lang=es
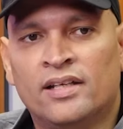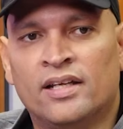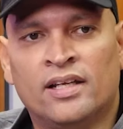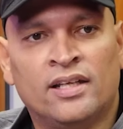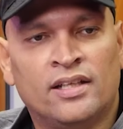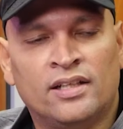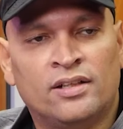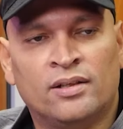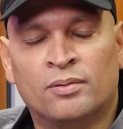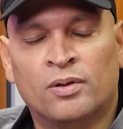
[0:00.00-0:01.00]
de,
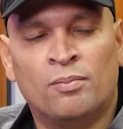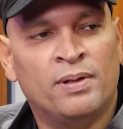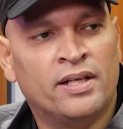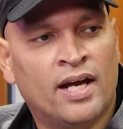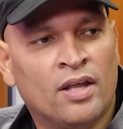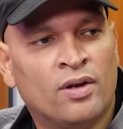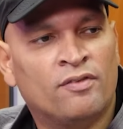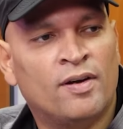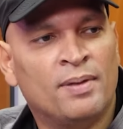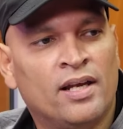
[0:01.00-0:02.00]
eh, complicado.
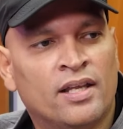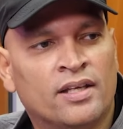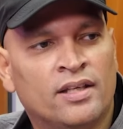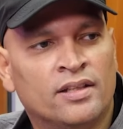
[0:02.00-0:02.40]
no, no, había mucha